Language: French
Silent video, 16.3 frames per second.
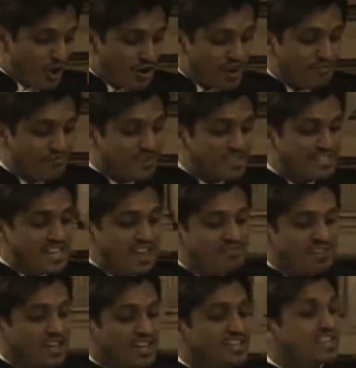En effet, si
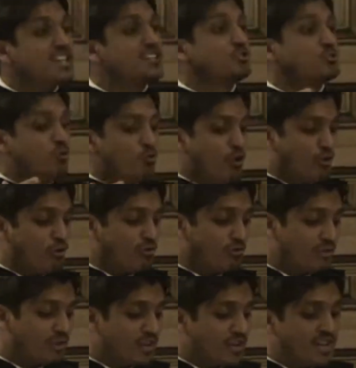la vérité est sous
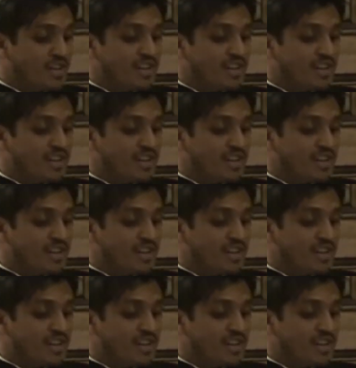l'eau,